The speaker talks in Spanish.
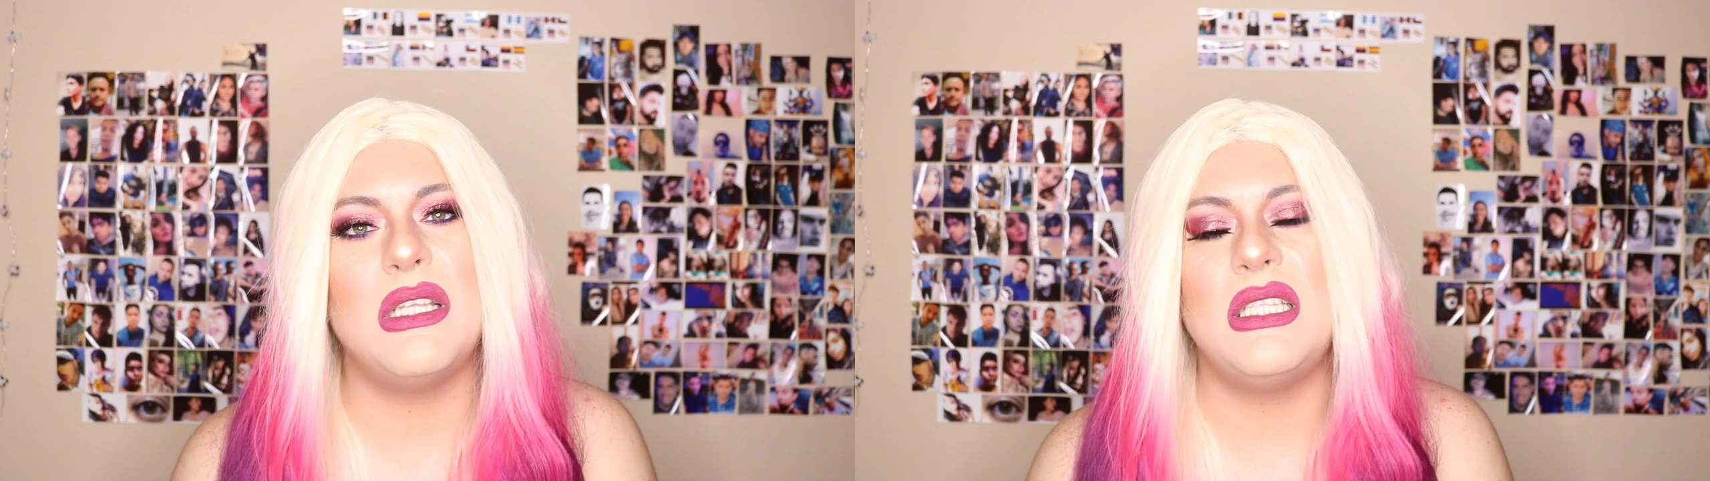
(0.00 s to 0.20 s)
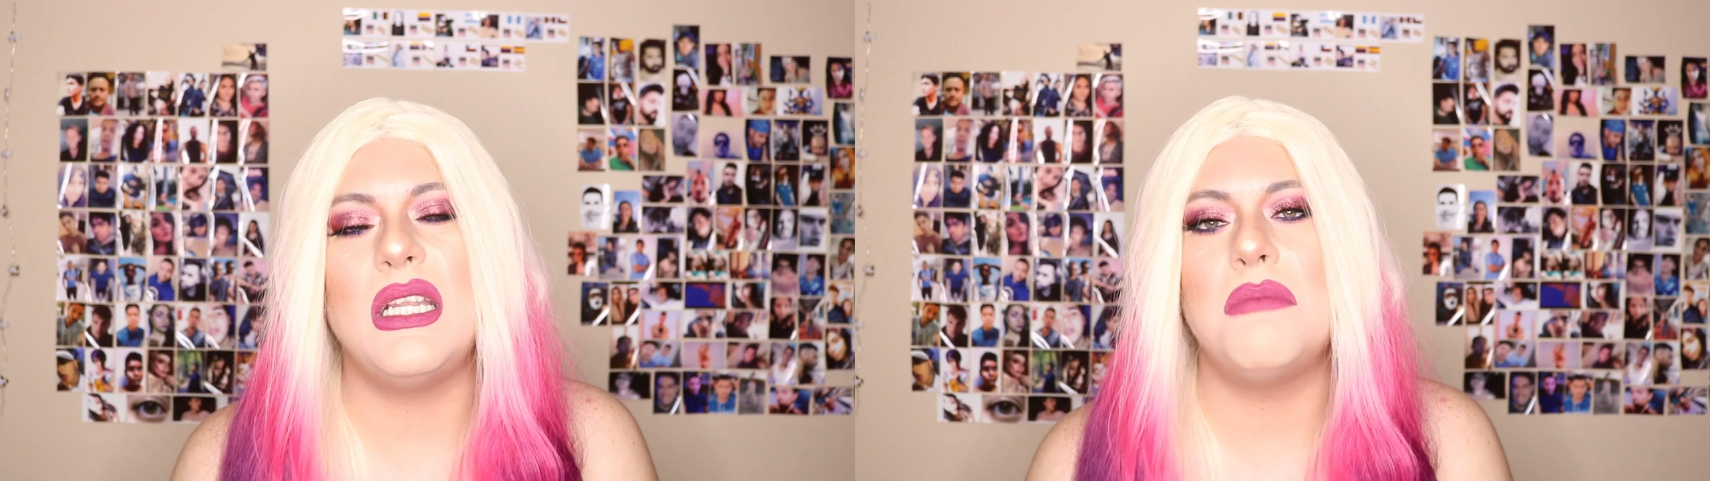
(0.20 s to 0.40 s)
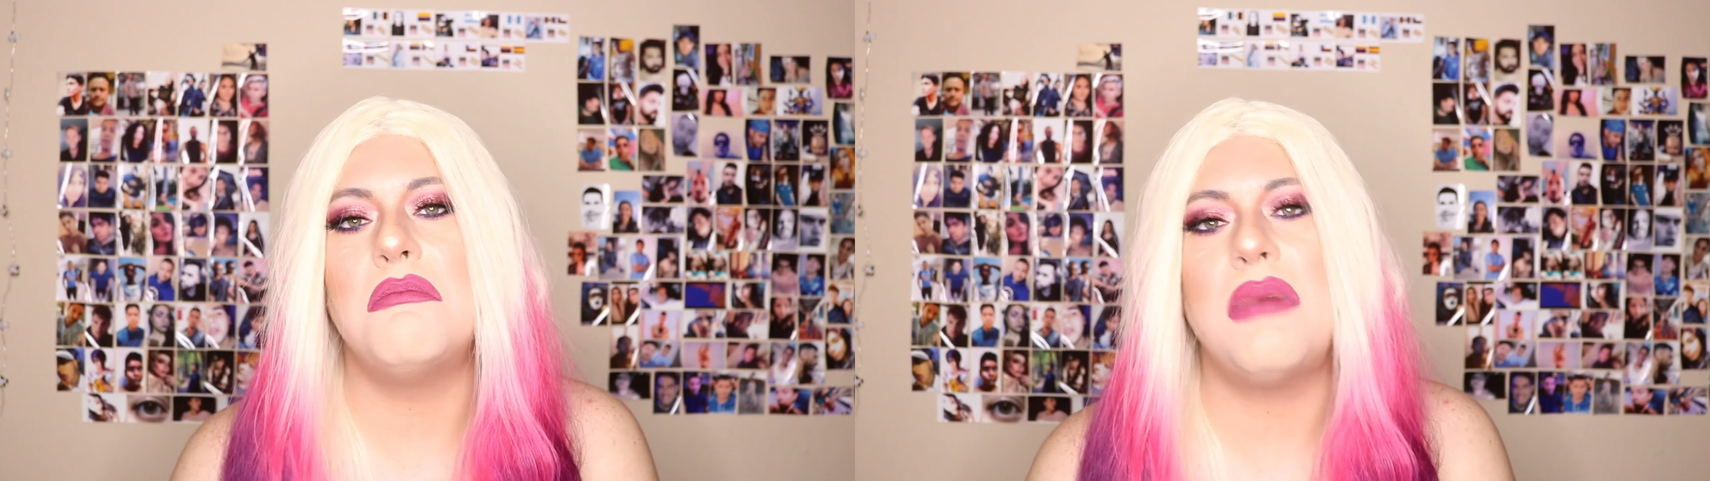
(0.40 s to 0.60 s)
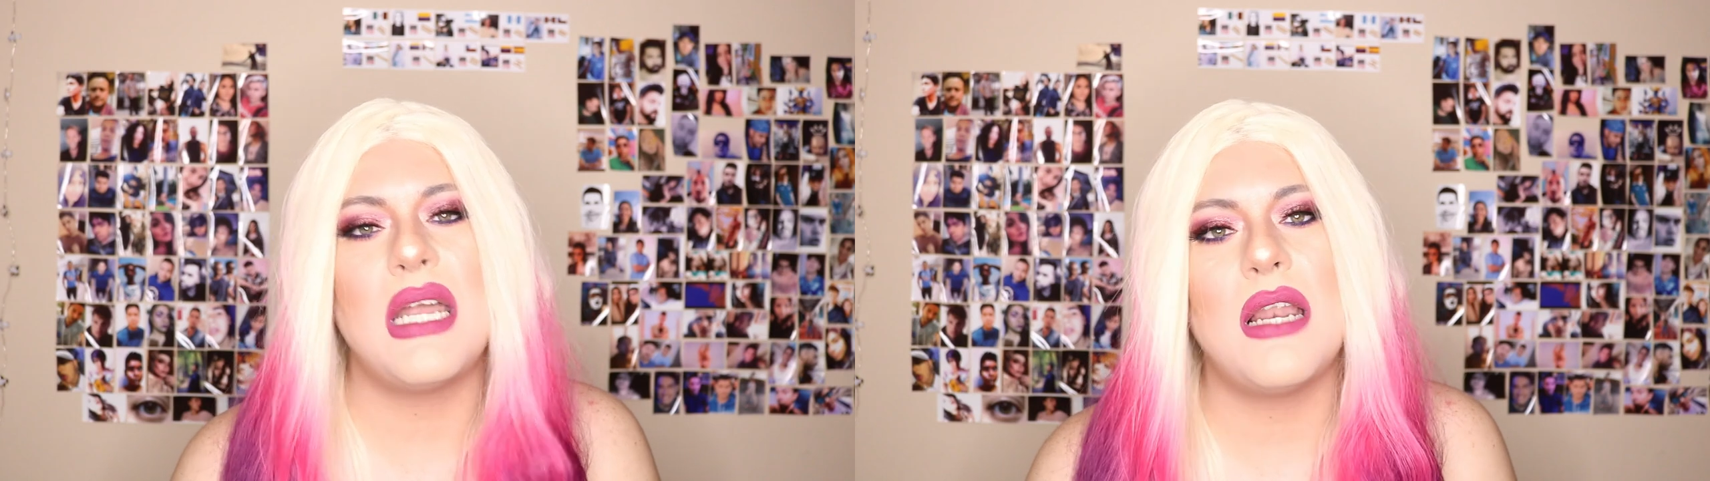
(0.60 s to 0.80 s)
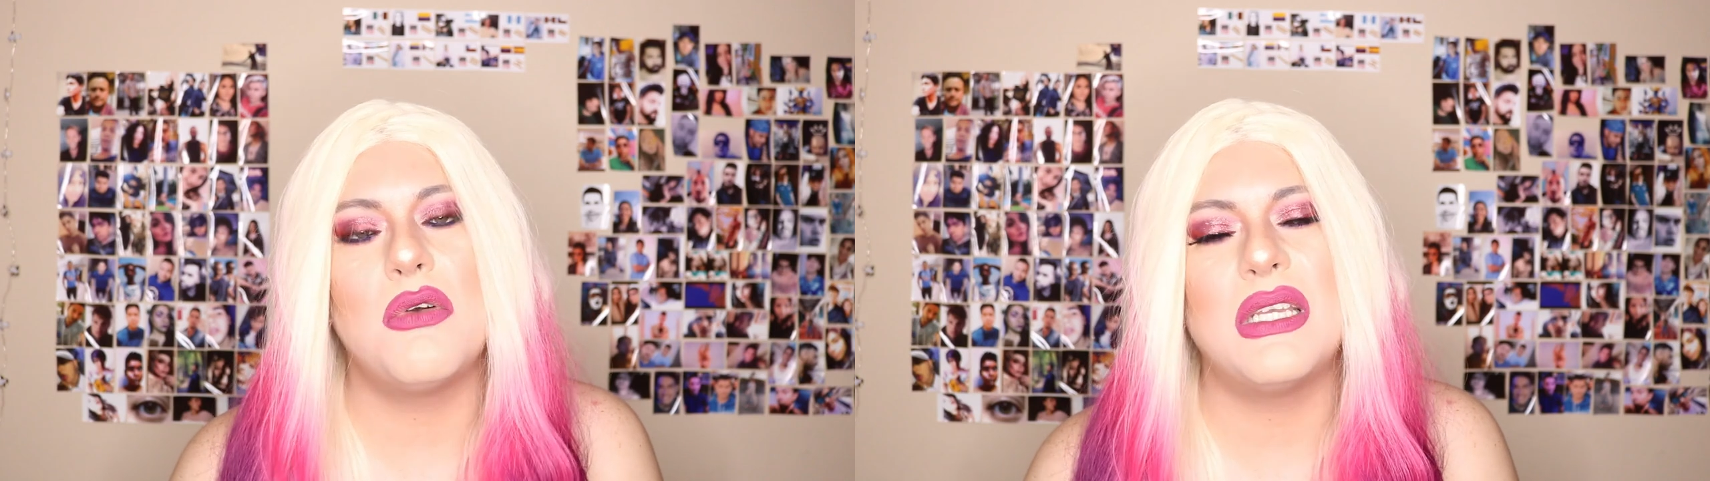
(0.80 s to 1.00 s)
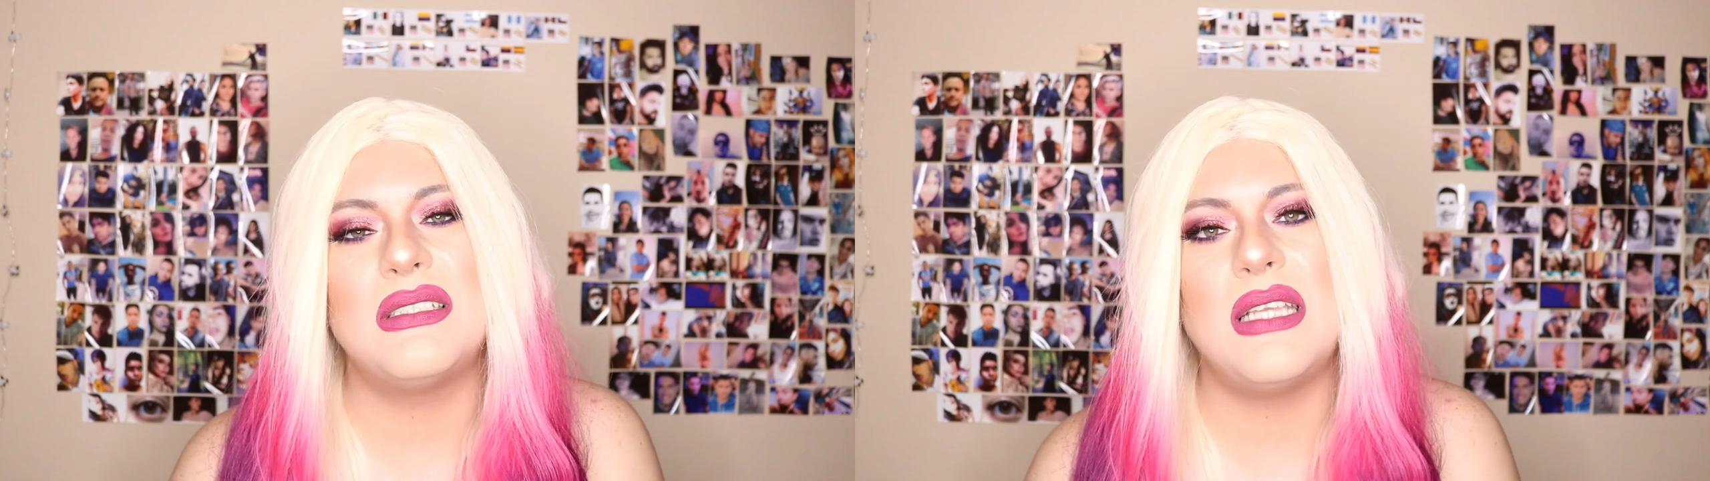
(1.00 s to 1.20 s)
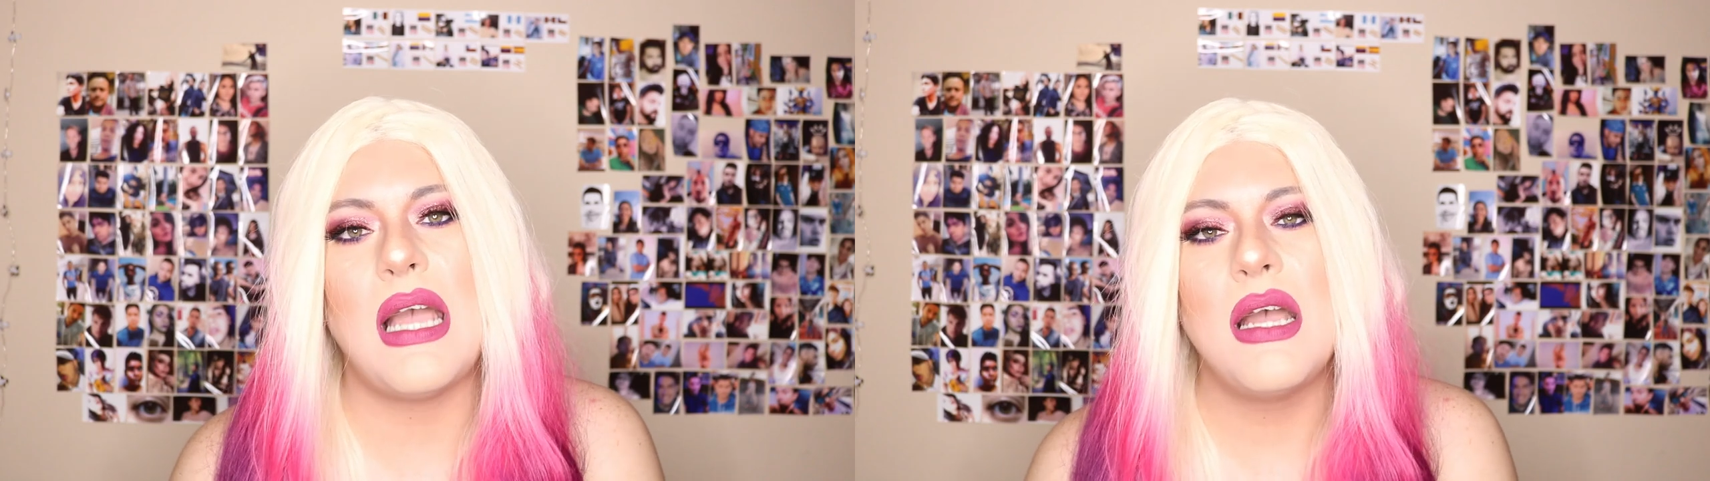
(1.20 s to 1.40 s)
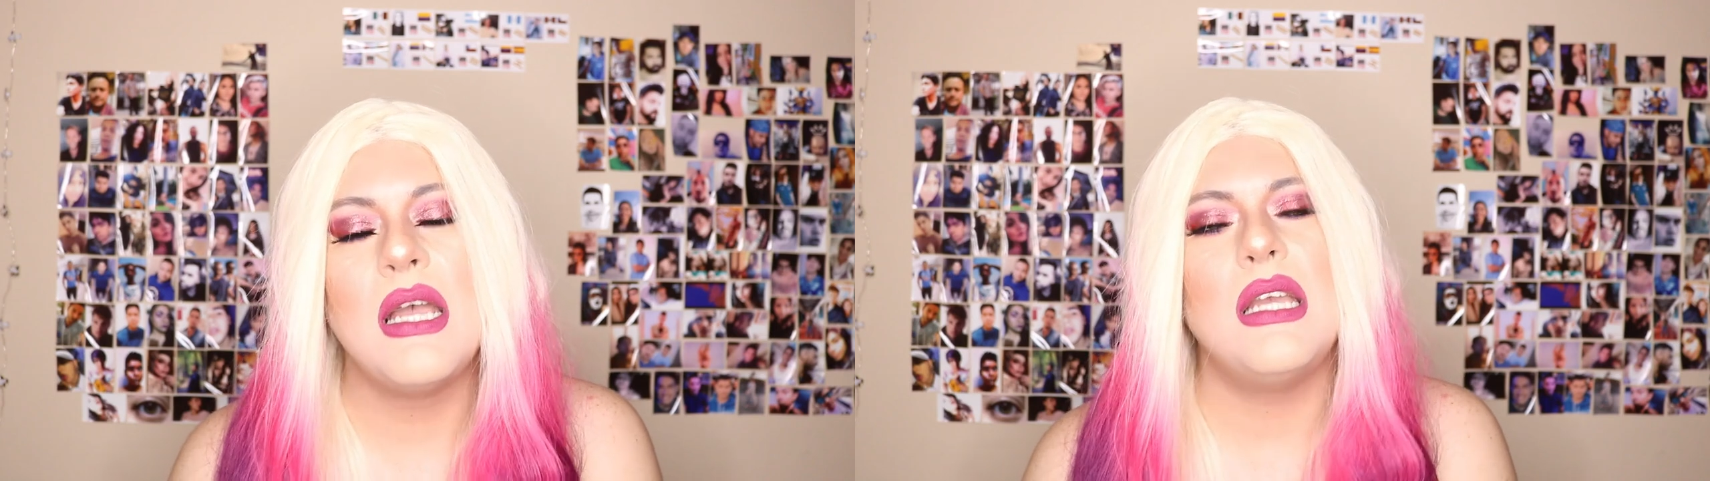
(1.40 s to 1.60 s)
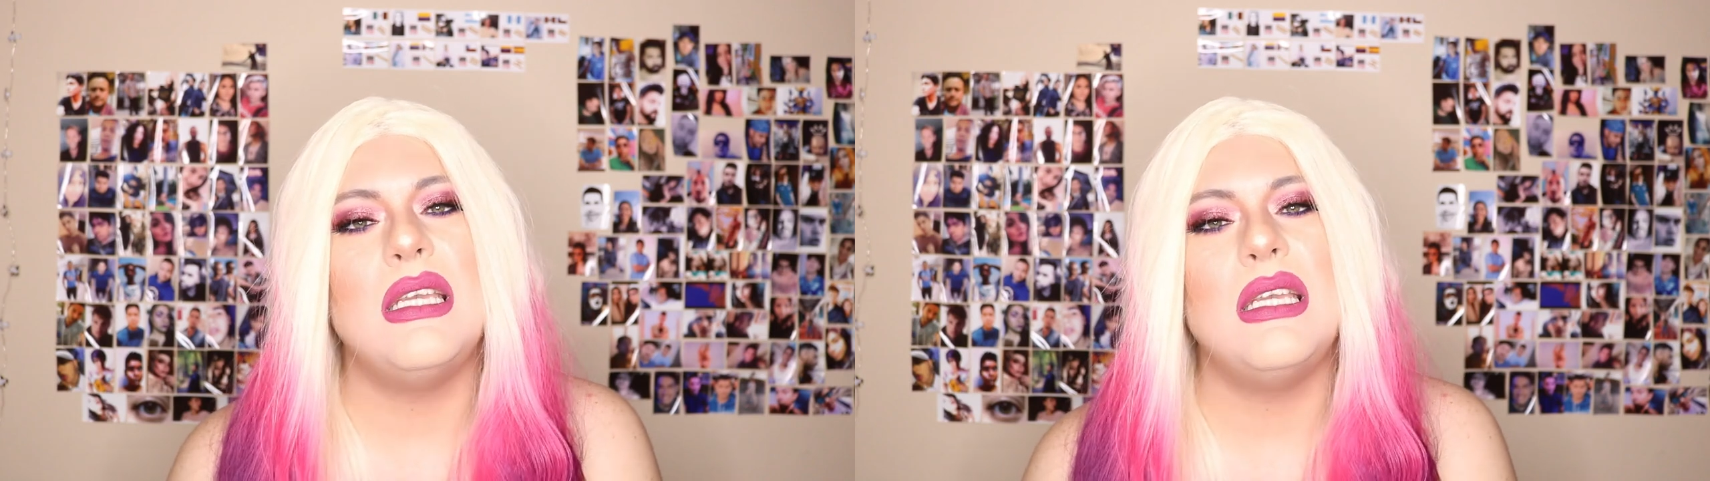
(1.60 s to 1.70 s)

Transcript: me tienen para lo que sea